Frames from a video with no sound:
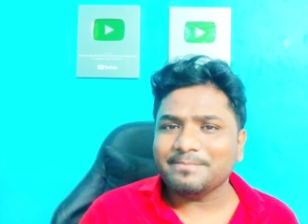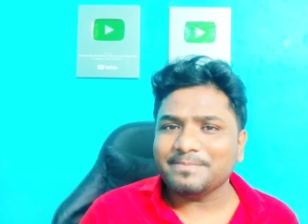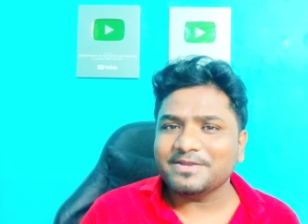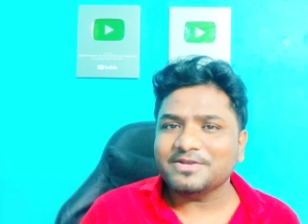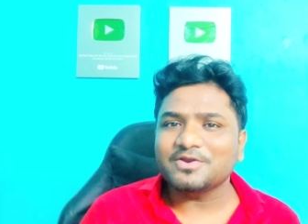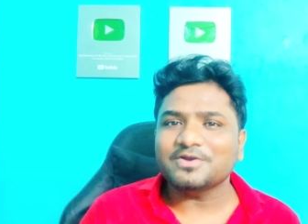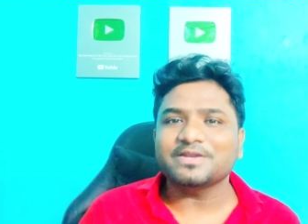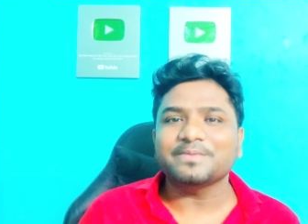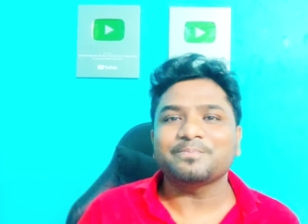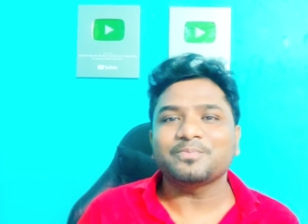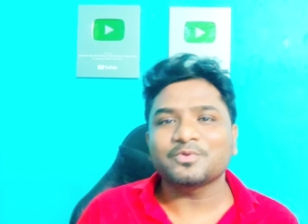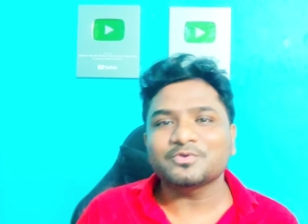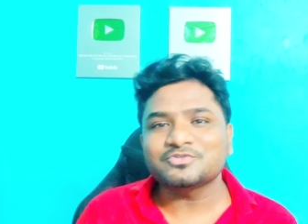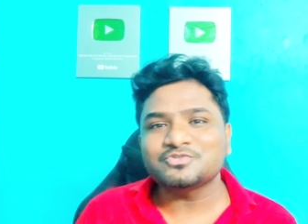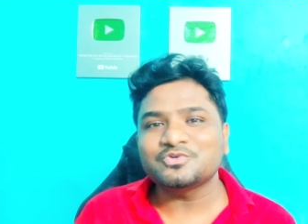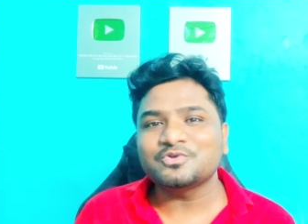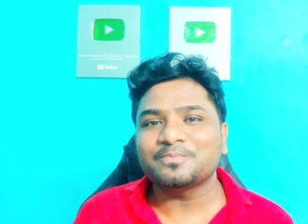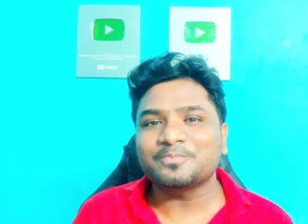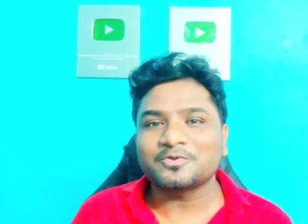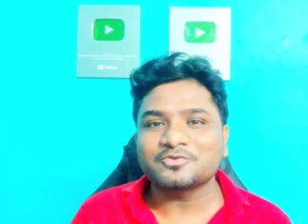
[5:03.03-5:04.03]
এই ভিডিওটি
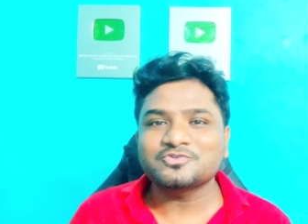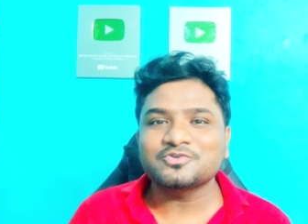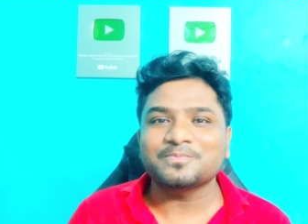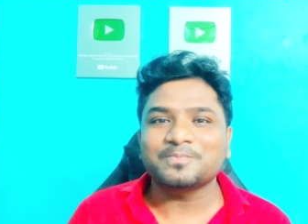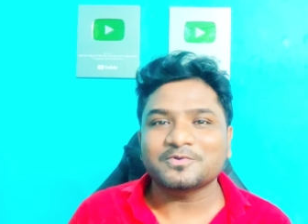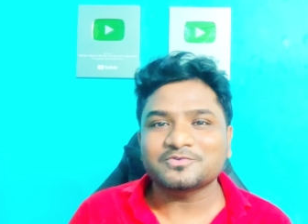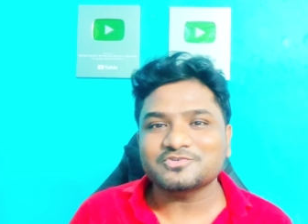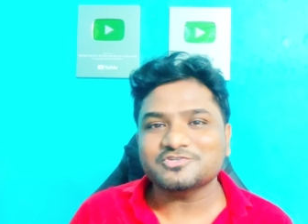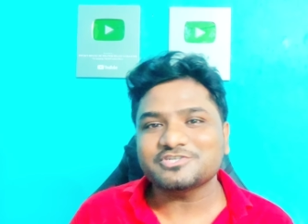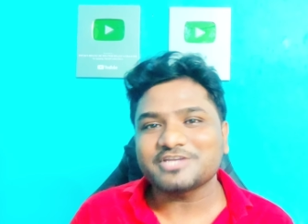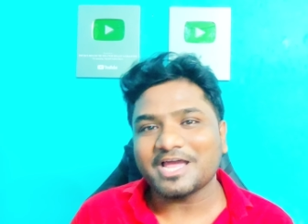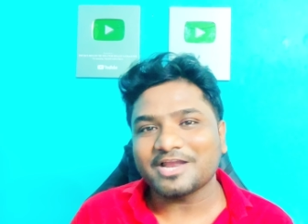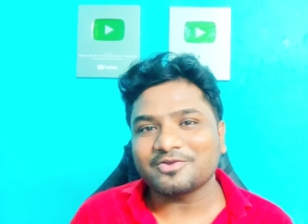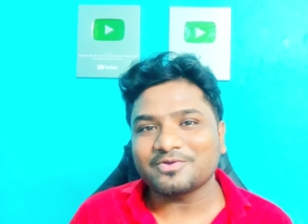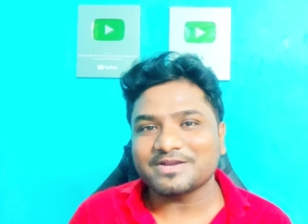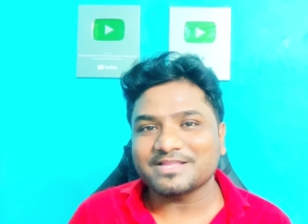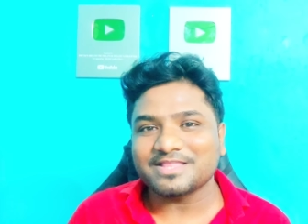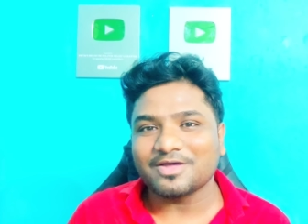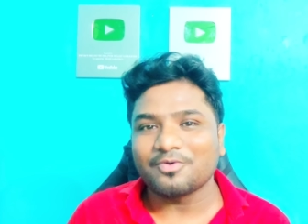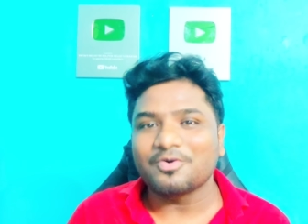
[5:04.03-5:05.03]
প্রচুর প্রচুর প্রচুর শেয়ার
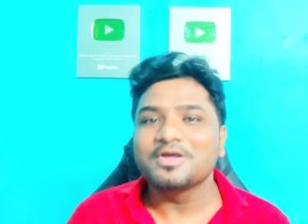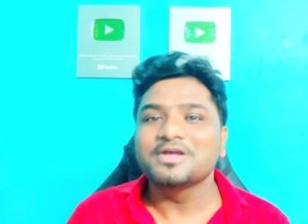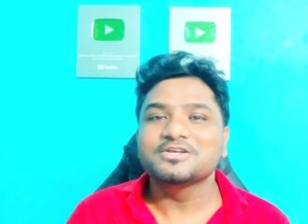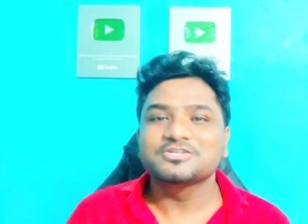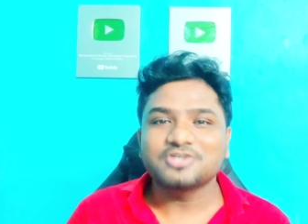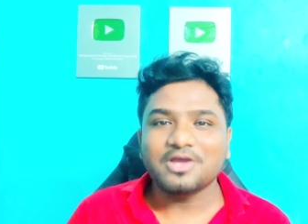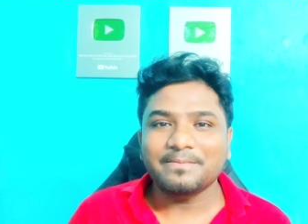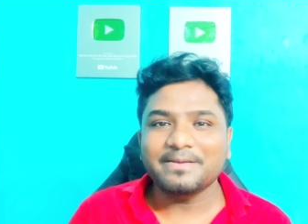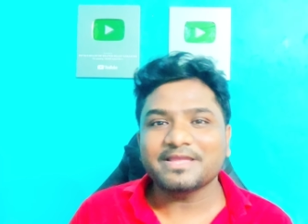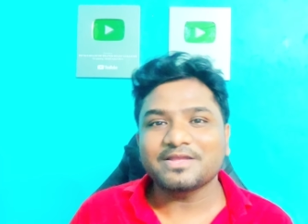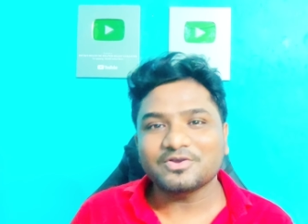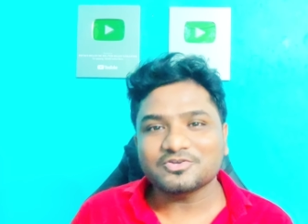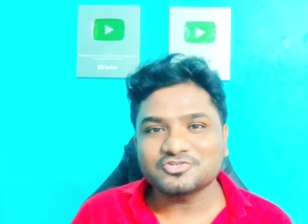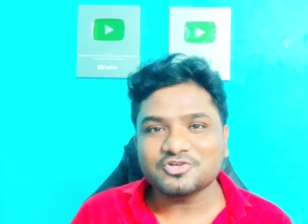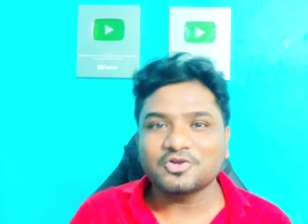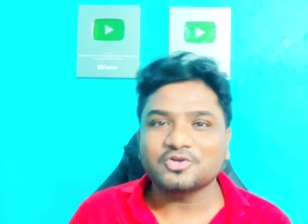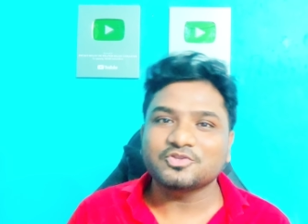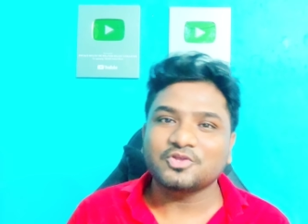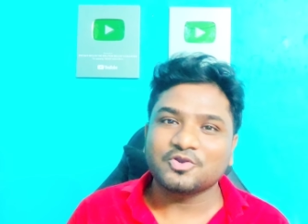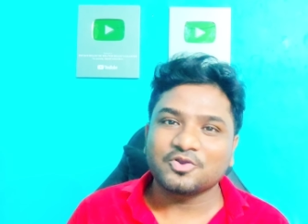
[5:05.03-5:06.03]
করে দাও সবাইকে
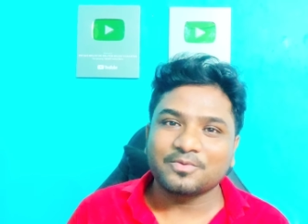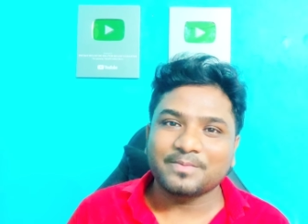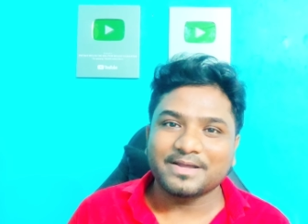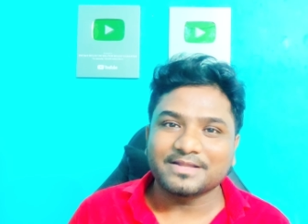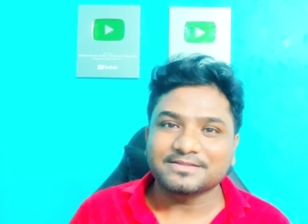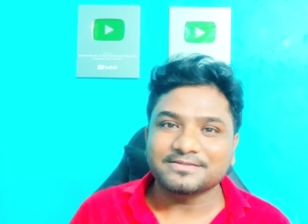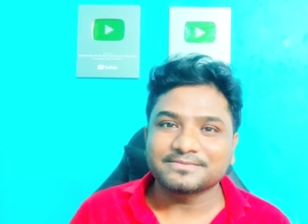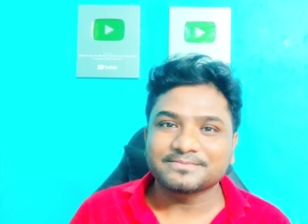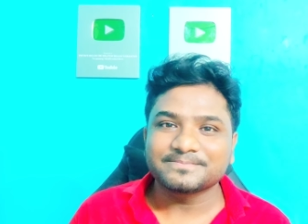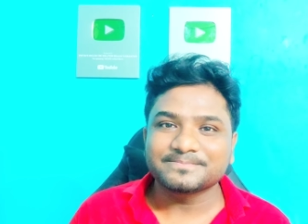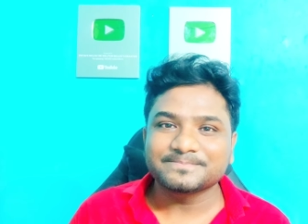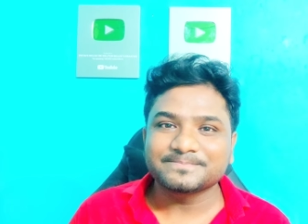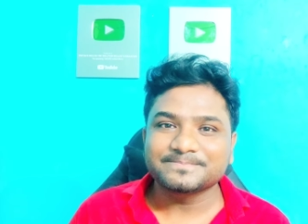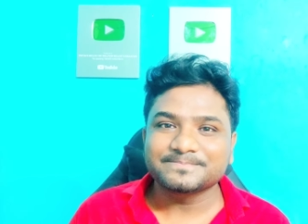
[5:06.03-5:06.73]
অসংখ্য ধন্যবাদ